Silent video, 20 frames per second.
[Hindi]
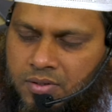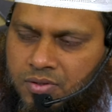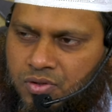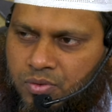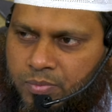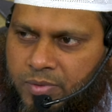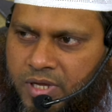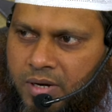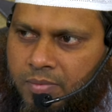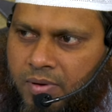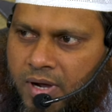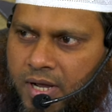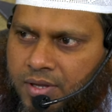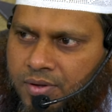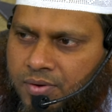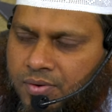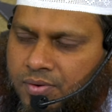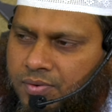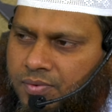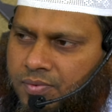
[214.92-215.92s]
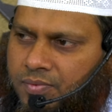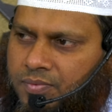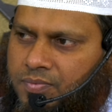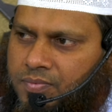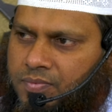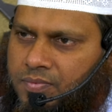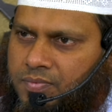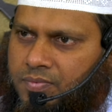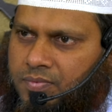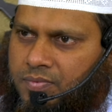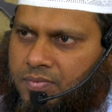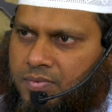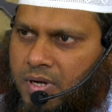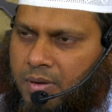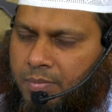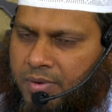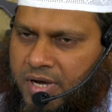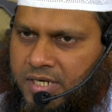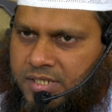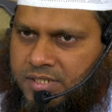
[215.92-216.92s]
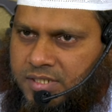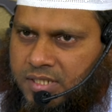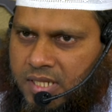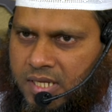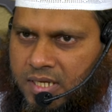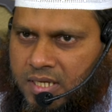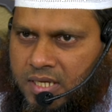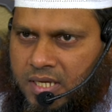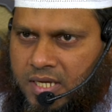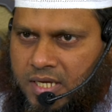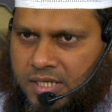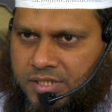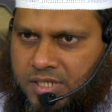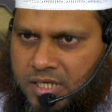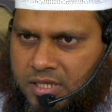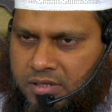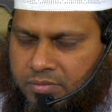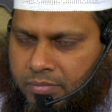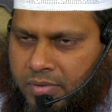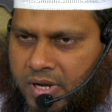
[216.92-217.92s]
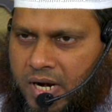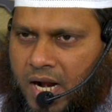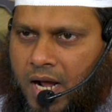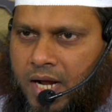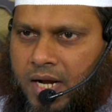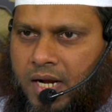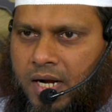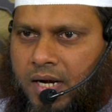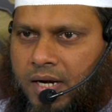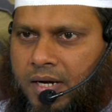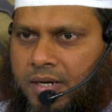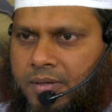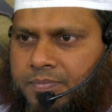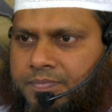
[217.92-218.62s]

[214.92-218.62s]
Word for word: तो मेरे भाइयों हमारी ज़िंदगी के चंद मराहल